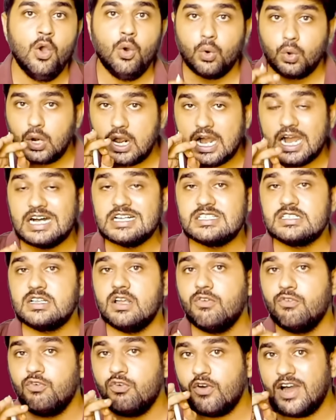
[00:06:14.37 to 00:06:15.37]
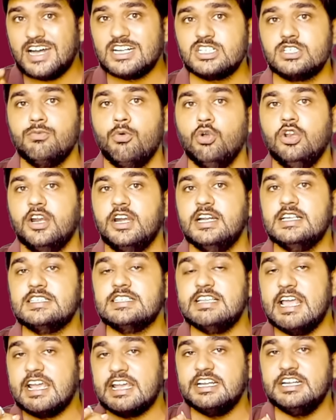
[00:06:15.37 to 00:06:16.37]
और खासकर फास्ट बॉलर ने
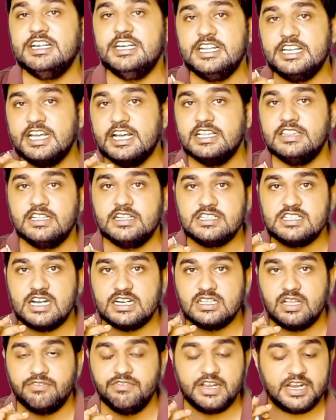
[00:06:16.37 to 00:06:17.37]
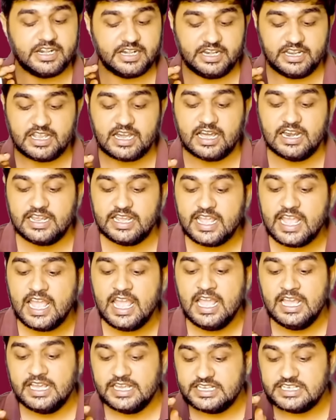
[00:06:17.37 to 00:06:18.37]
सेकेंड इनिंग के अंदर ज़्यादा विकेट निकाले हैं
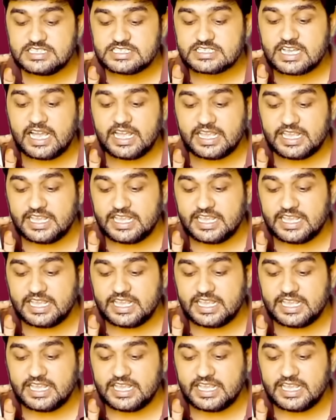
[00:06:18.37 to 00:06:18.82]
इसका